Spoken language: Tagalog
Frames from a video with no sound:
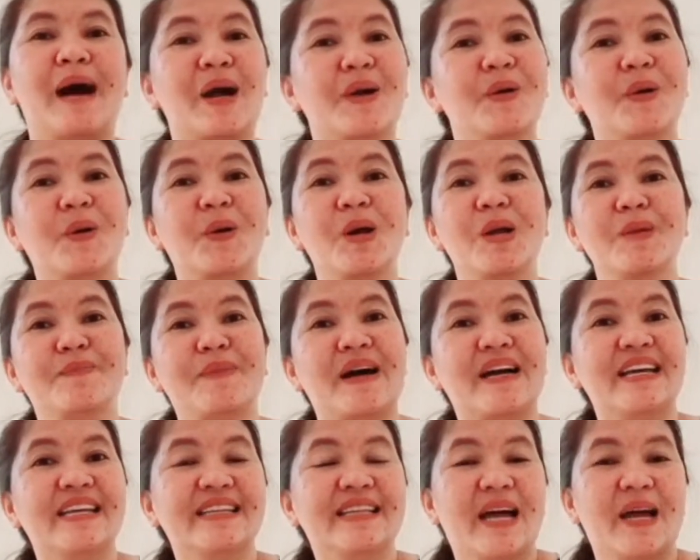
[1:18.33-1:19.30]
Bago ko
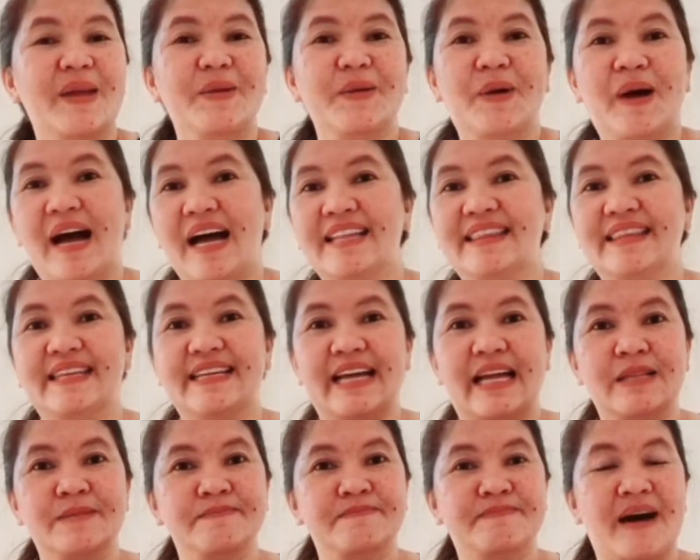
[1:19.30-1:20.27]
ipakita yung ating
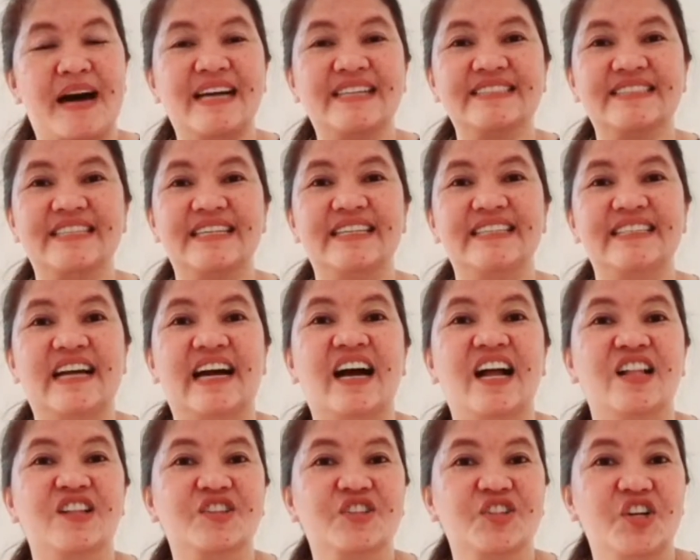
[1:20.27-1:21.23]
unboxing ng
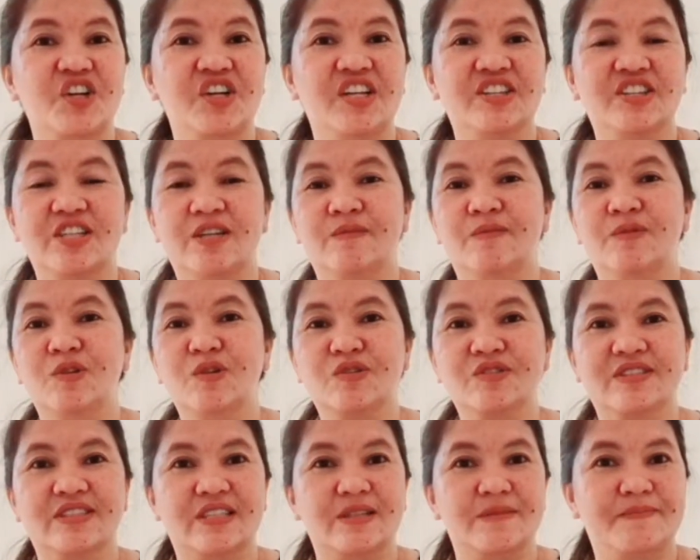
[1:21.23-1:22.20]
alternative
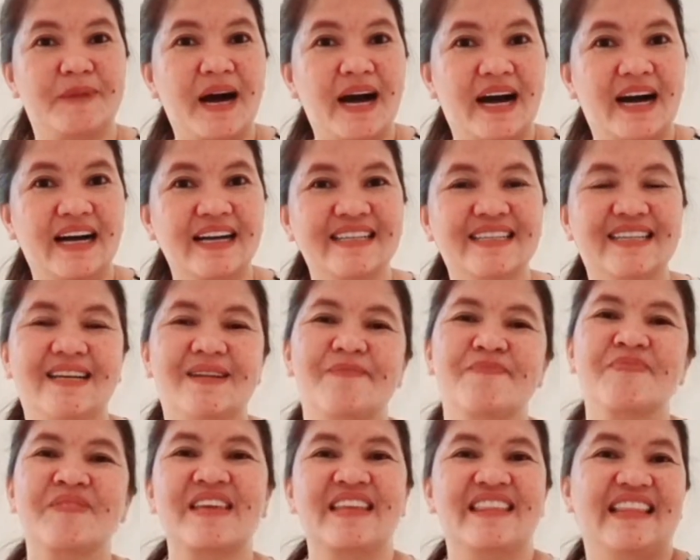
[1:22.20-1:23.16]
luxury bag,
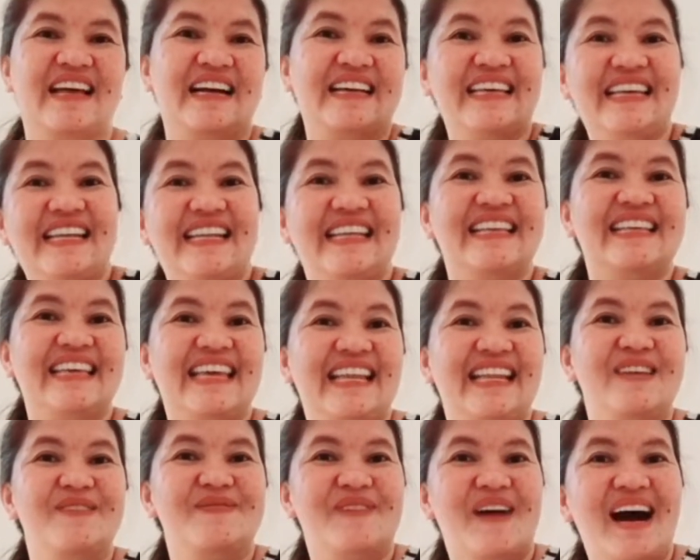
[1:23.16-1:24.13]
na
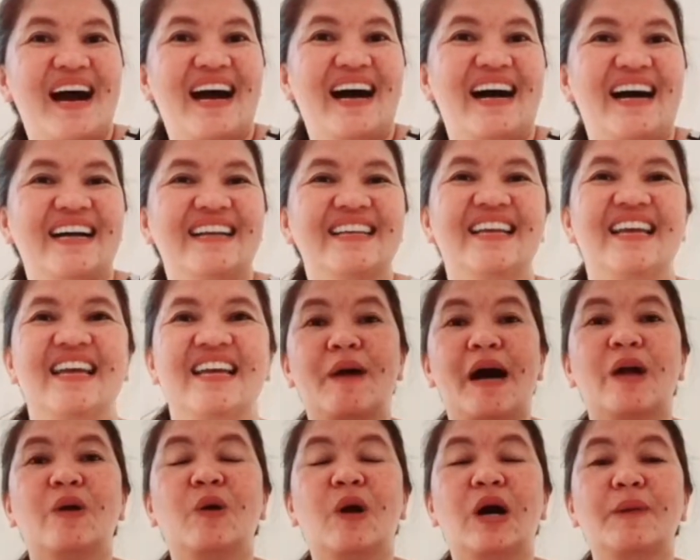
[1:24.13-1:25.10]
kilikili bag. Kung
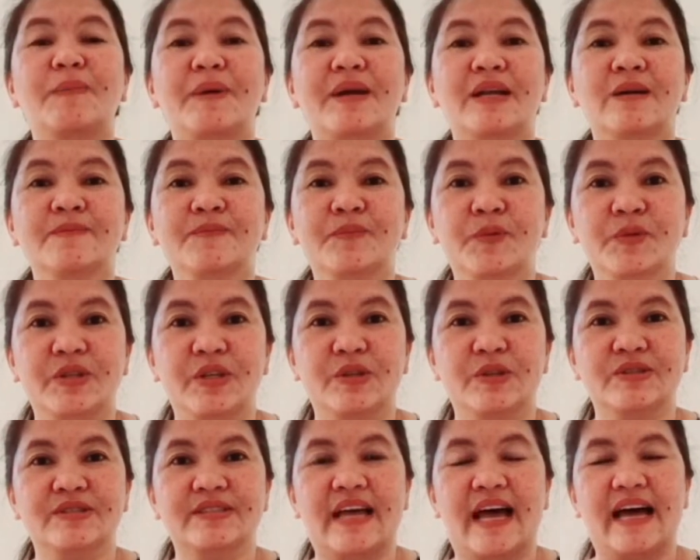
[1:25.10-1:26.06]
bago ka pa lang po
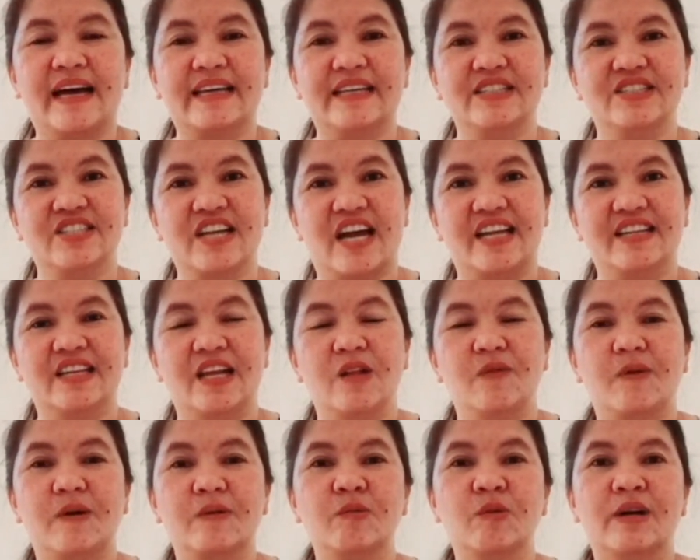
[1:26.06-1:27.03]
dito sa aking
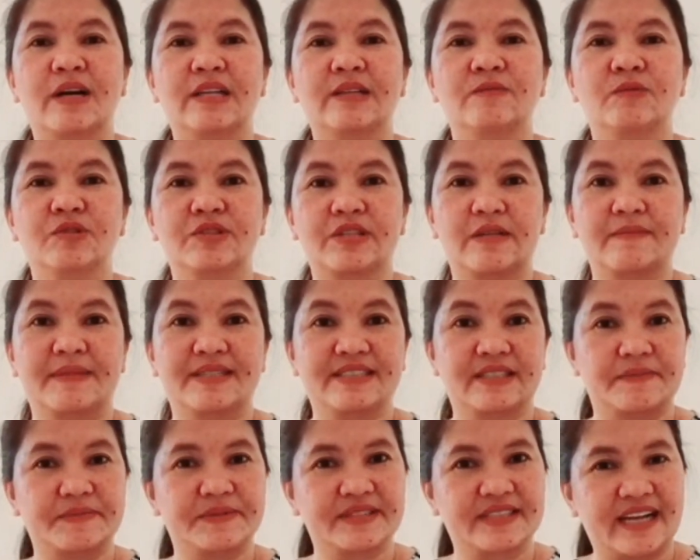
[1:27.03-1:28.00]
channel, huwag mong kalimutan
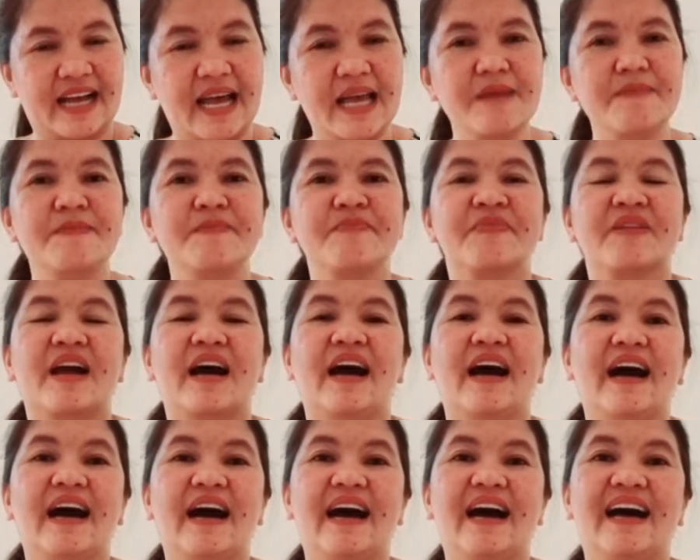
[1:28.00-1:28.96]
mag-subscribe
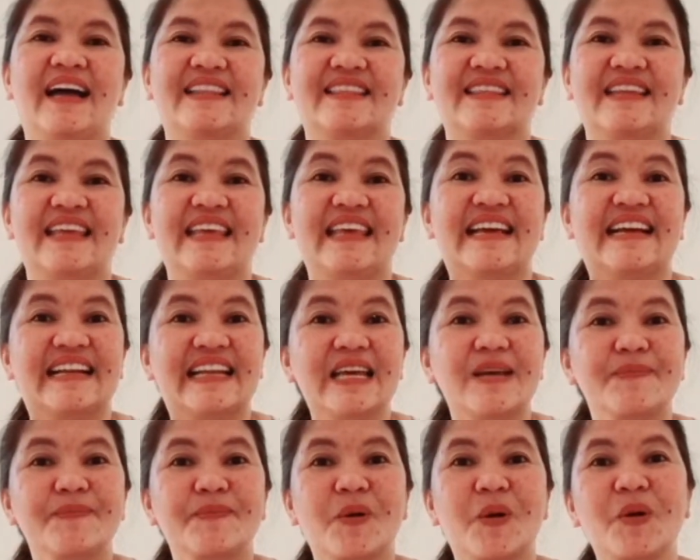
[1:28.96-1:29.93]
at
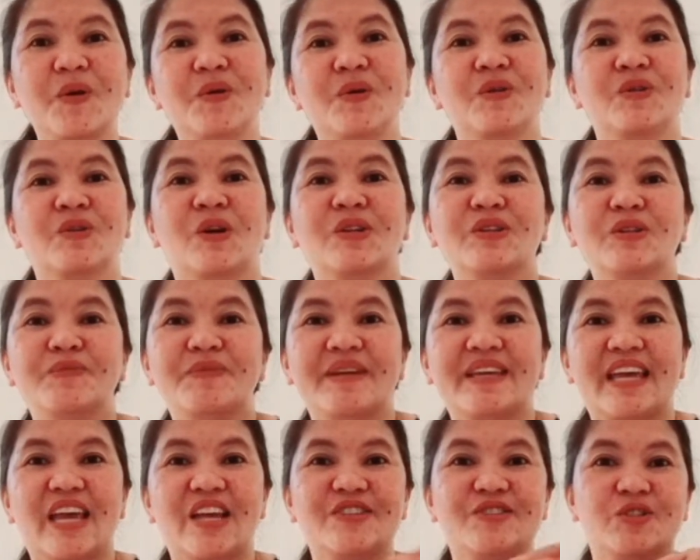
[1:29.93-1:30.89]
i-click po yung
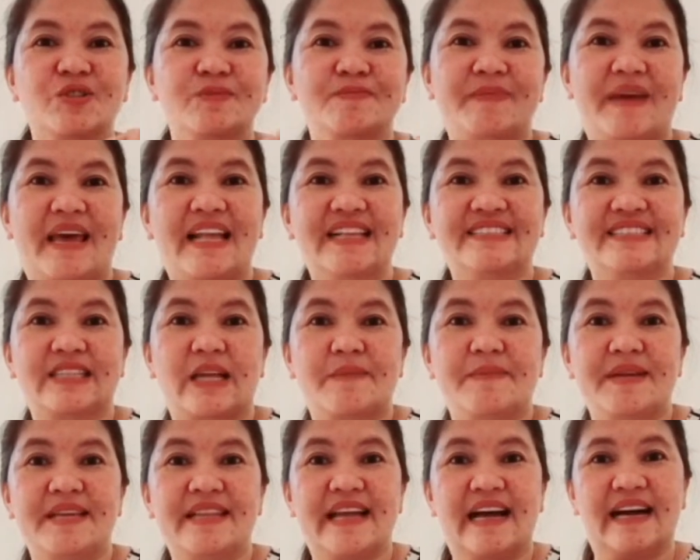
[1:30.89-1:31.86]
notification bell sa
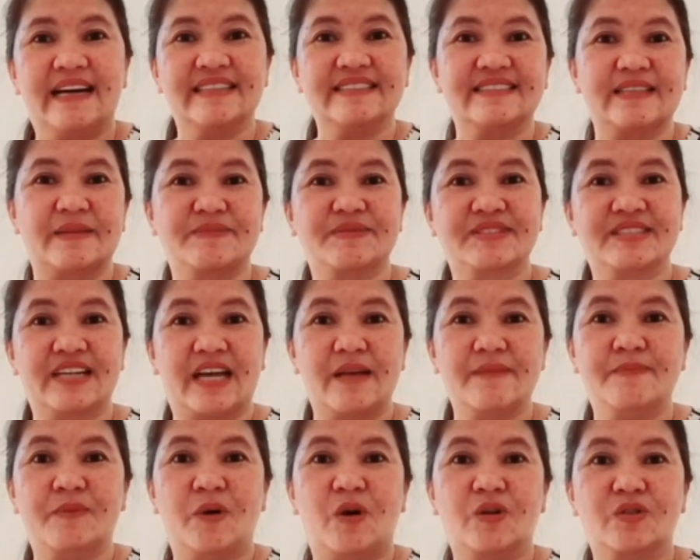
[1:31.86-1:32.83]
tabi ng
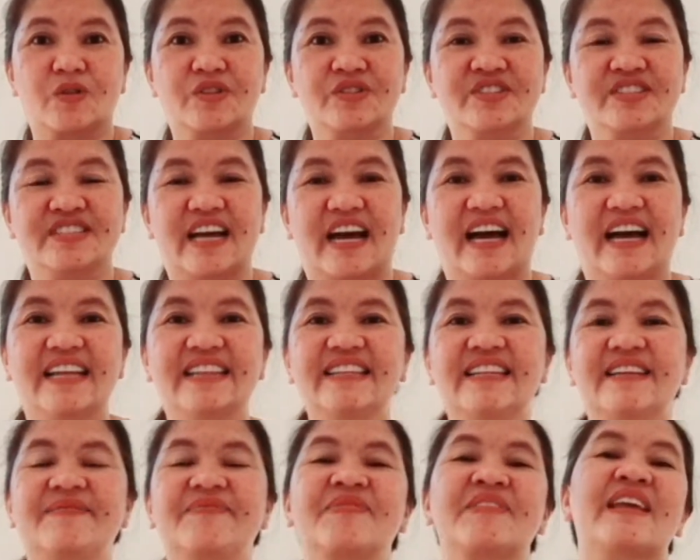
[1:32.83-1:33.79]
subscribe button dyan
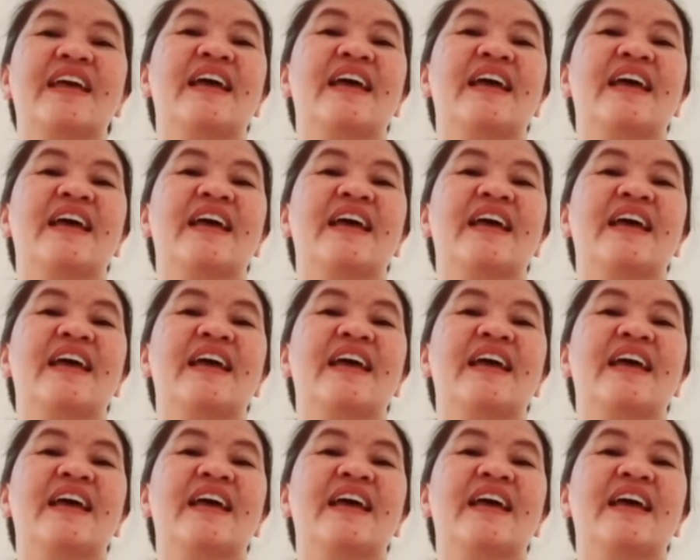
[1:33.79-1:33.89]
